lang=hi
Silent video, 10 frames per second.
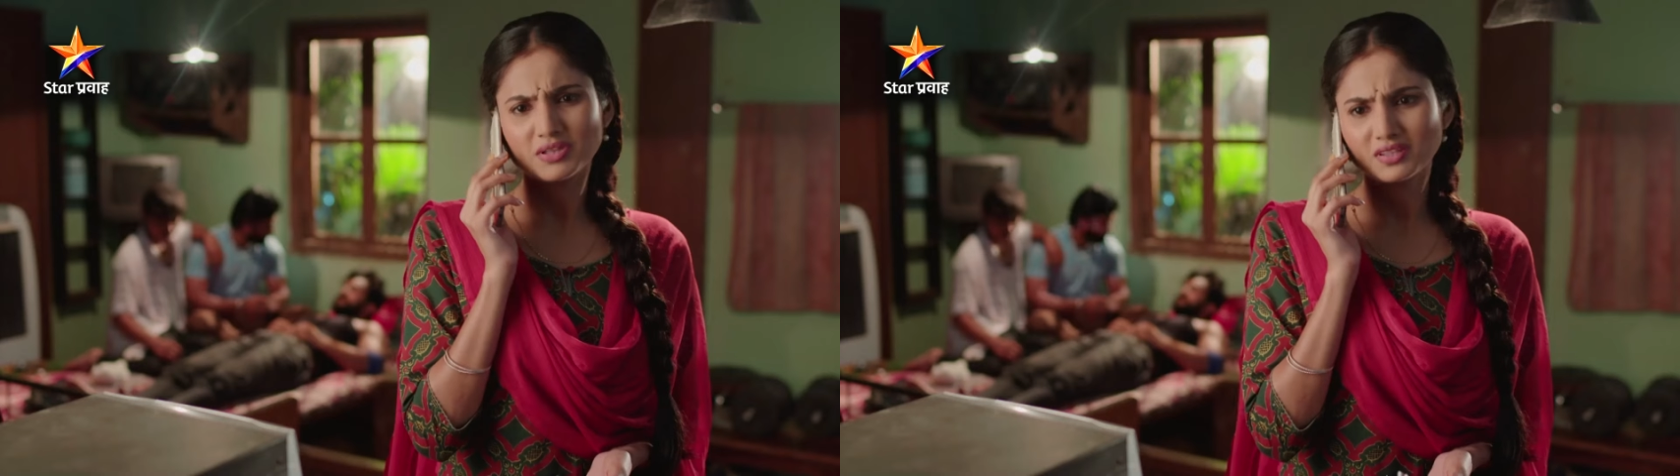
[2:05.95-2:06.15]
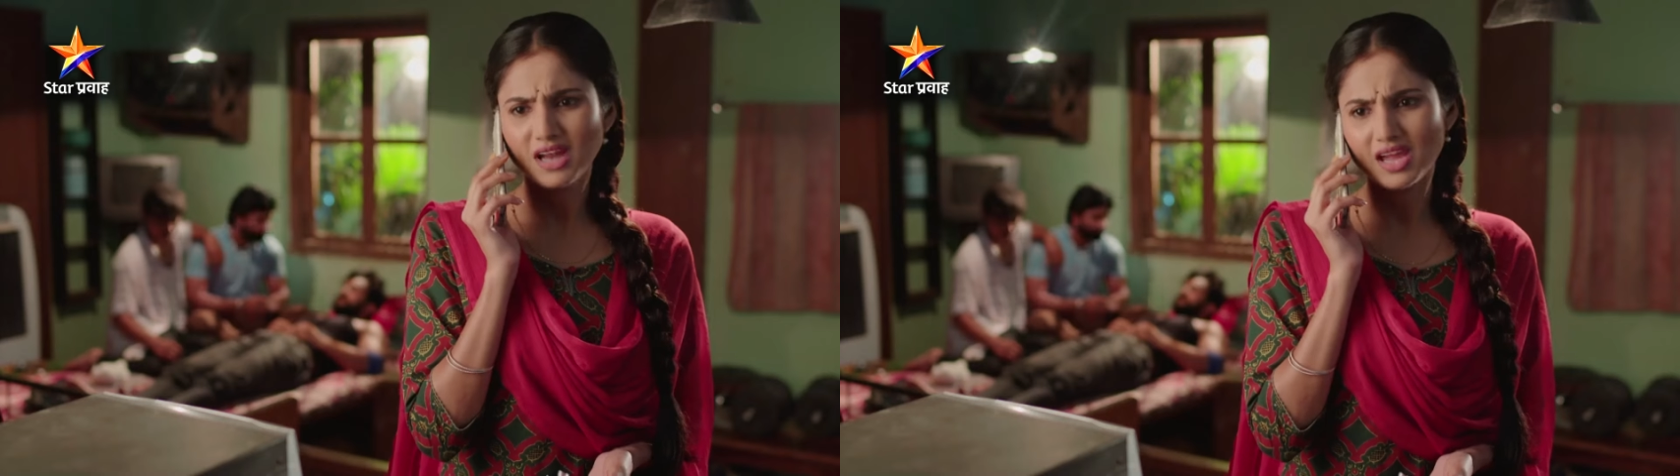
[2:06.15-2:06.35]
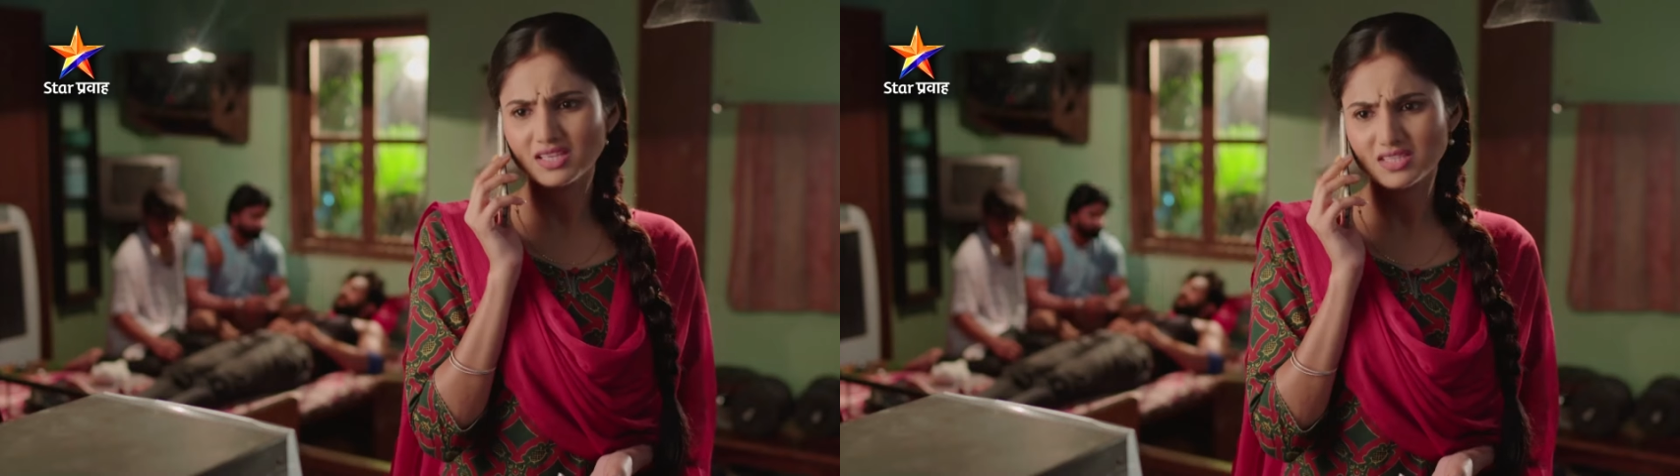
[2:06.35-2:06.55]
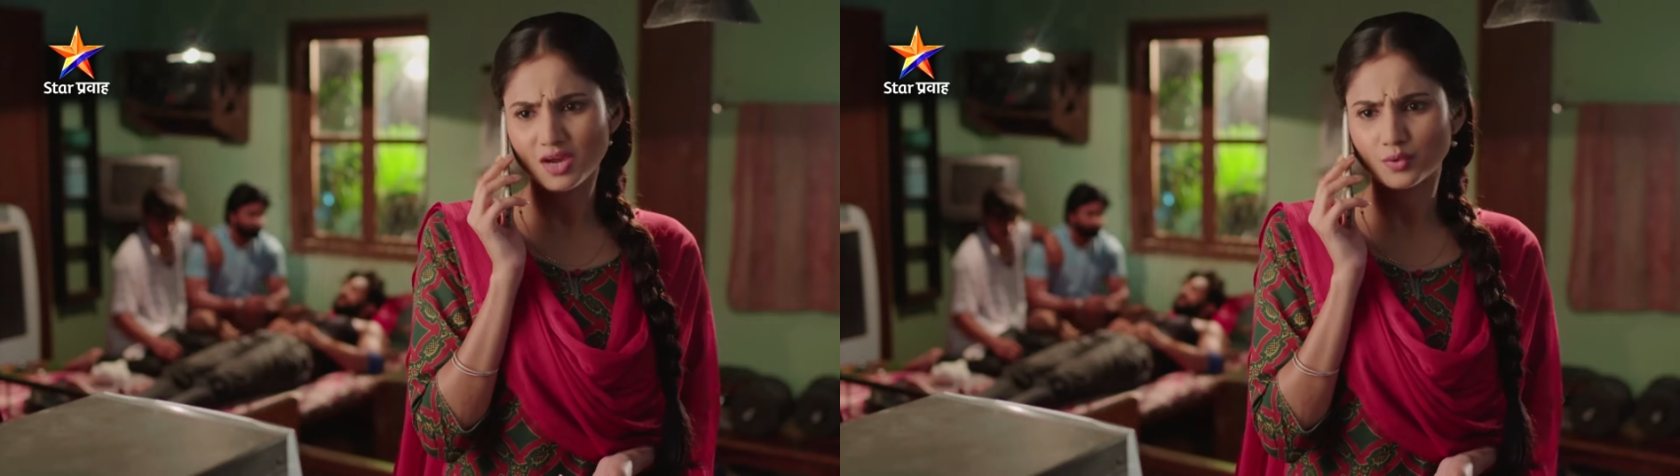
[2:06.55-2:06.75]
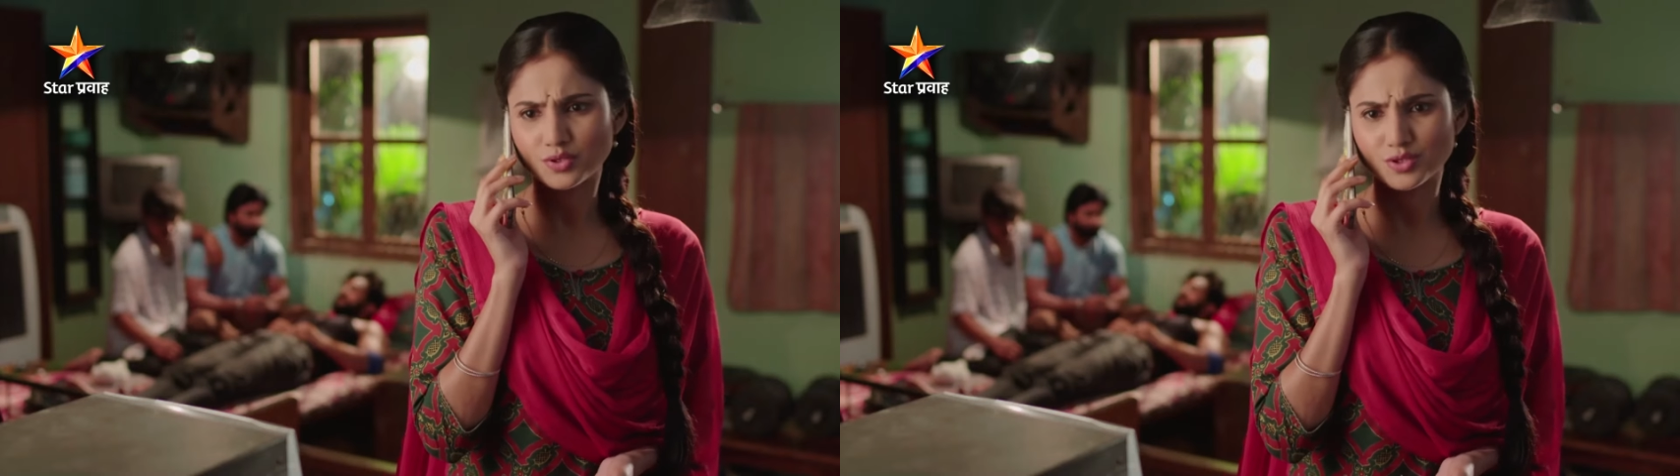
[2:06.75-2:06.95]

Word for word: फक्त सांगू